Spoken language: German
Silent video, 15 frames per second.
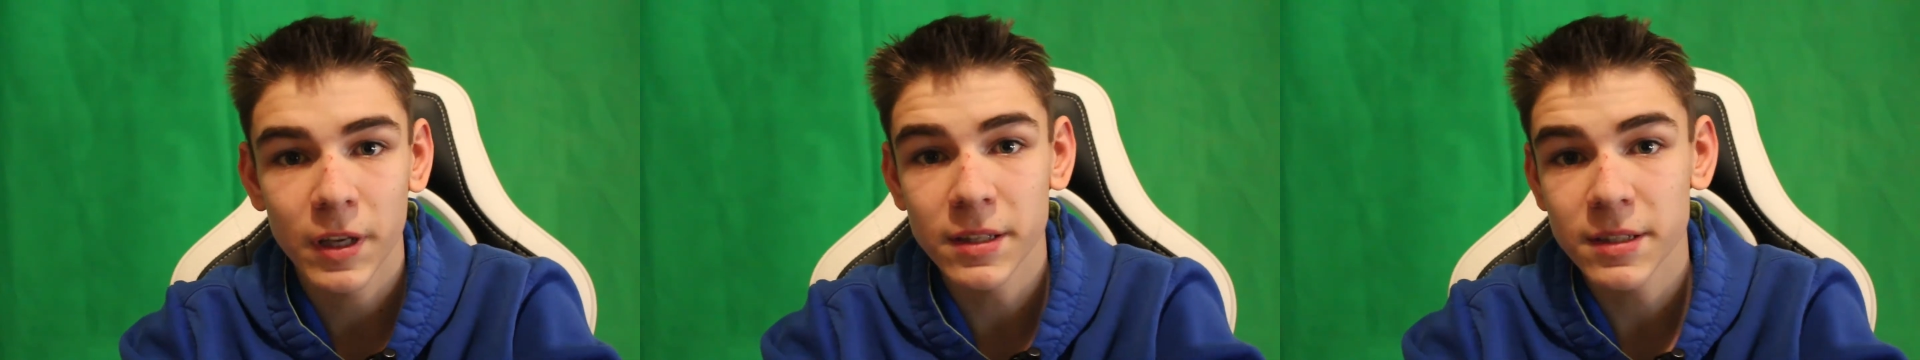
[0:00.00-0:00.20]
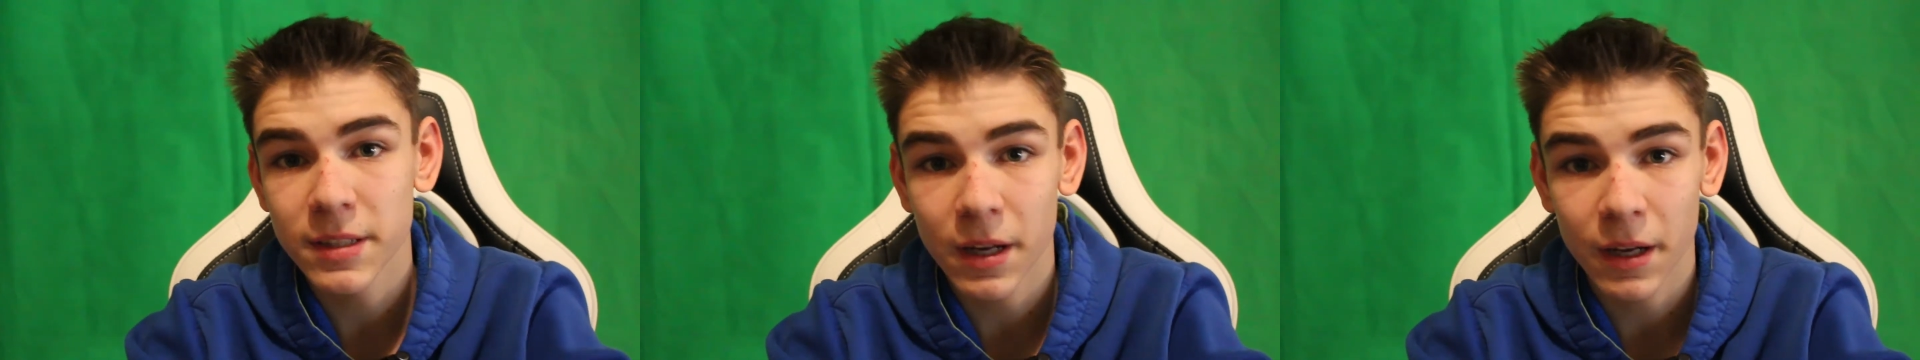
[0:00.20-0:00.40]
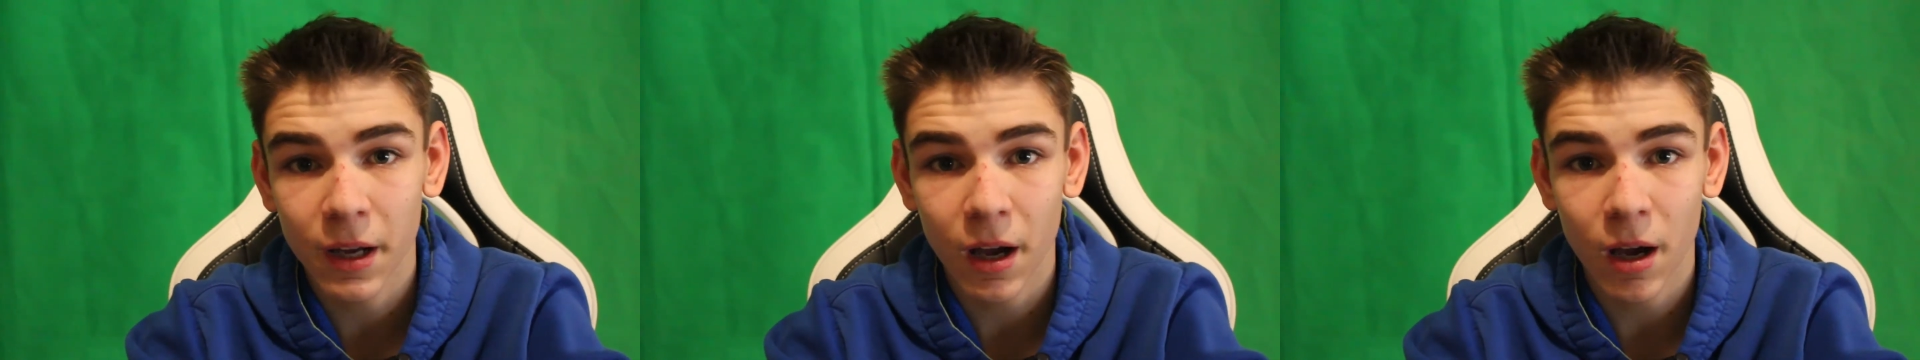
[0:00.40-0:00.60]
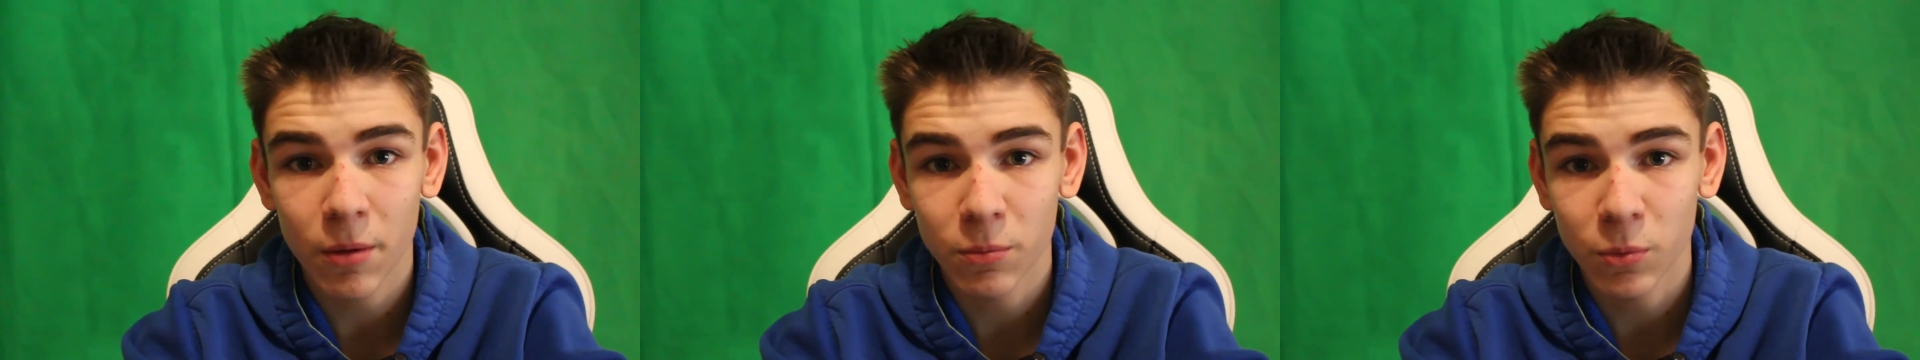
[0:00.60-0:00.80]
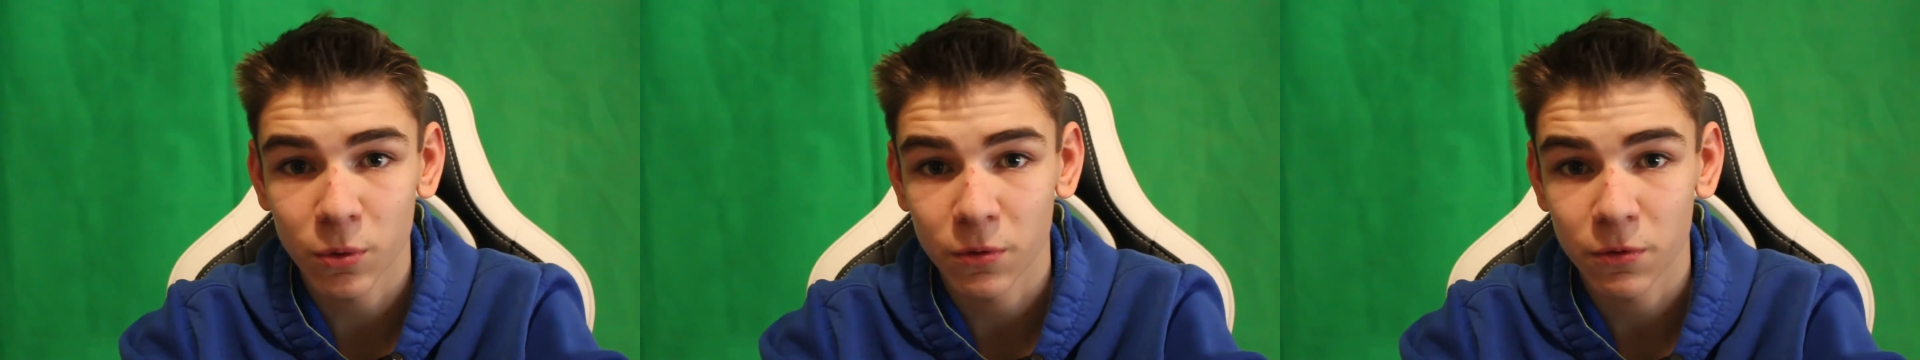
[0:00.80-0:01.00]

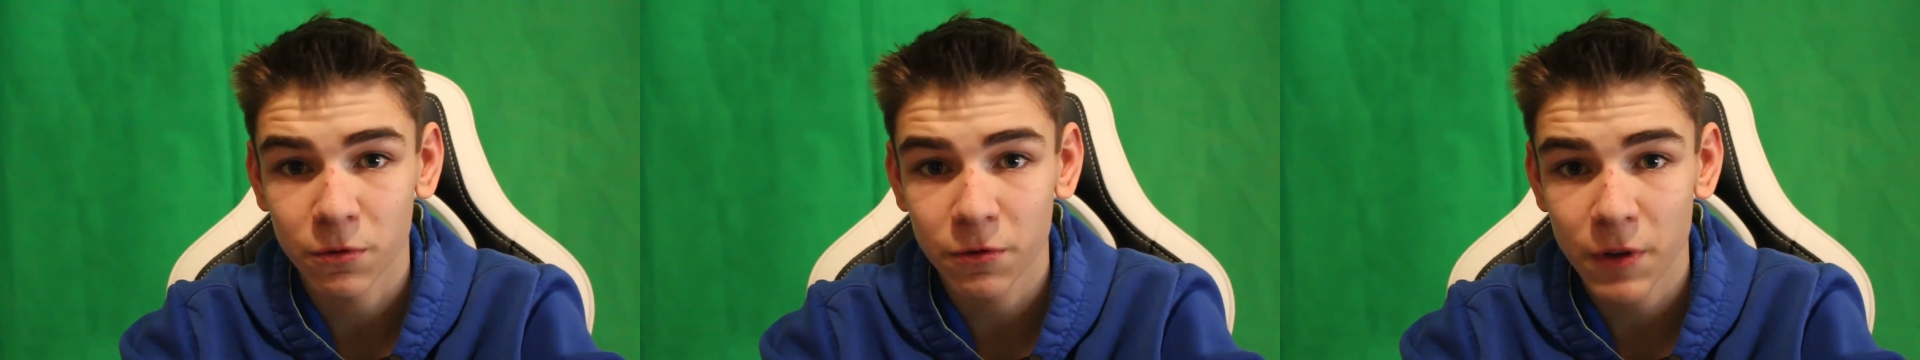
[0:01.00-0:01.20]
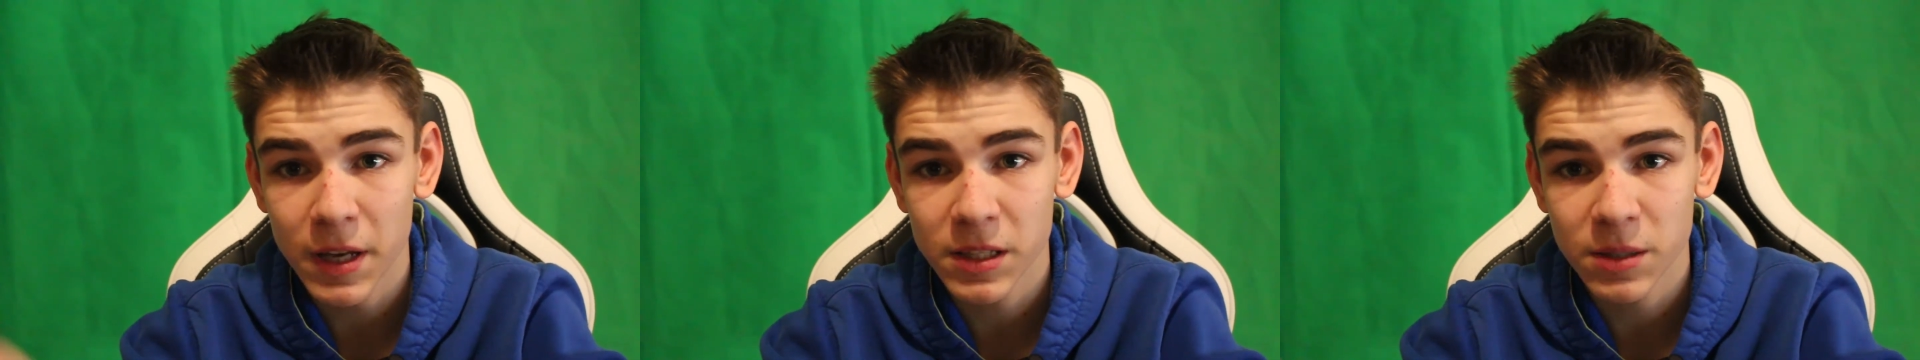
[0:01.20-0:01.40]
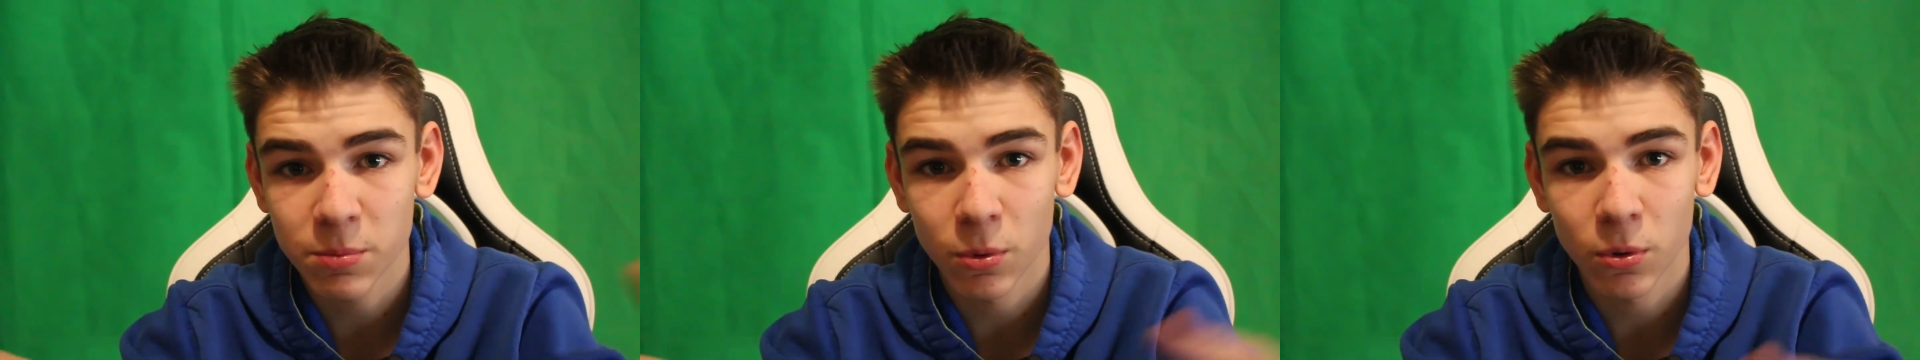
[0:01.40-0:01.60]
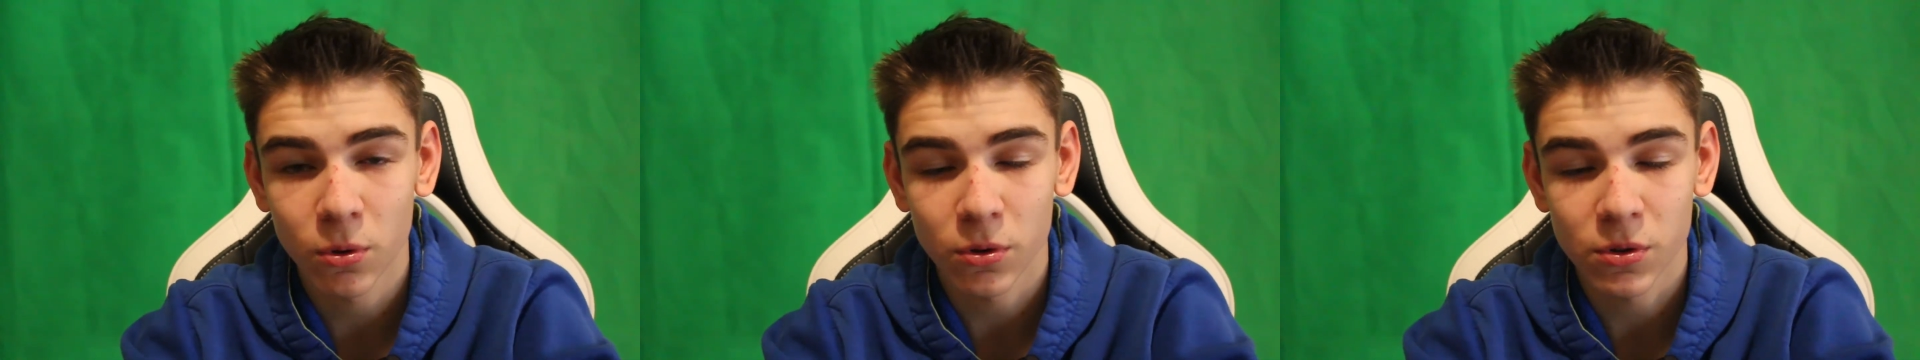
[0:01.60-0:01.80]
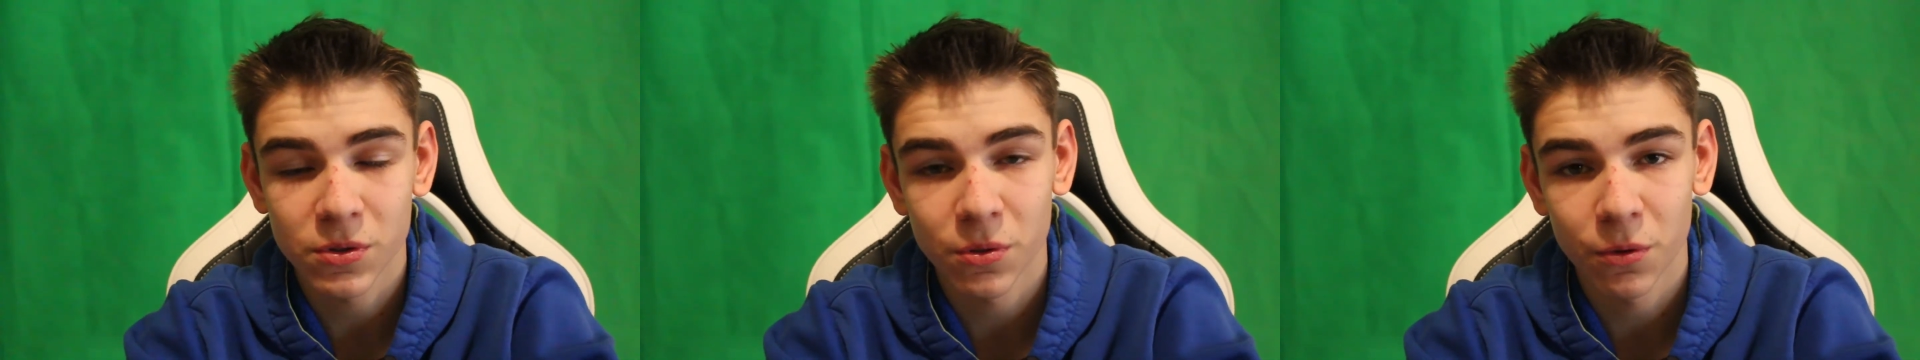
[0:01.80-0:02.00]
Instagram und Facebook
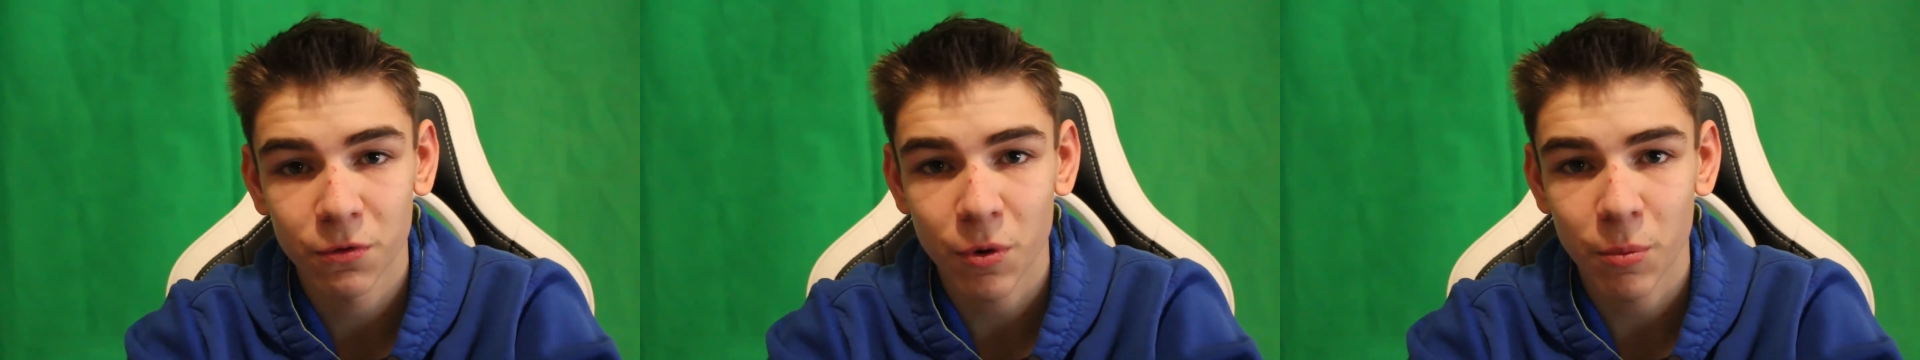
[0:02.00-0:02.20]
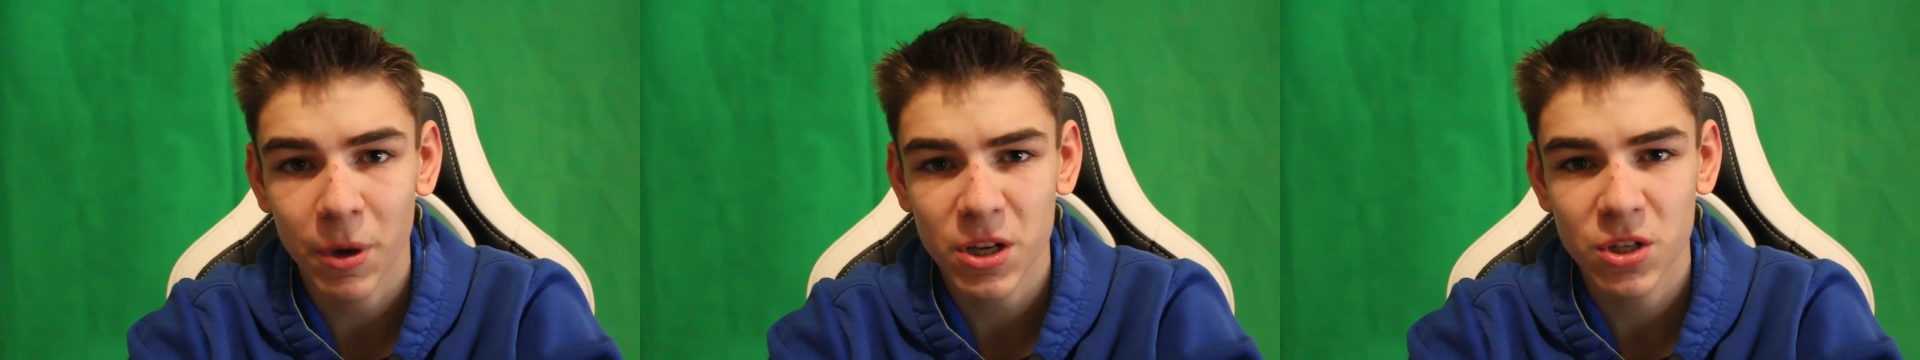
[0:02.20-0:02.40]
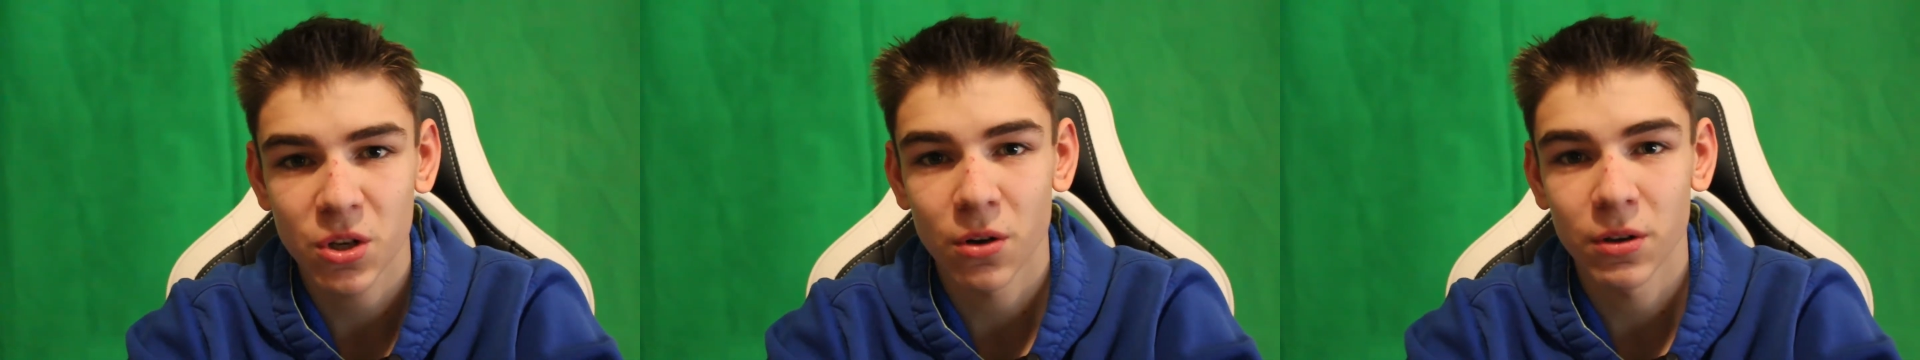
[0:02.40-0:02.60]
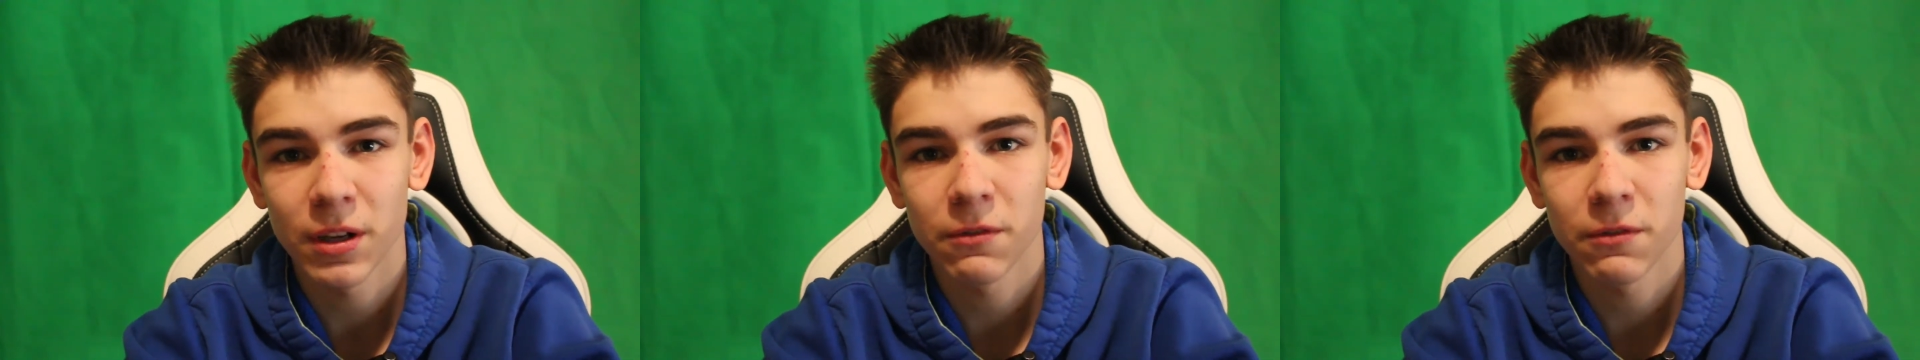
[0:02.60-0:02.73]
und so vorbeischauen.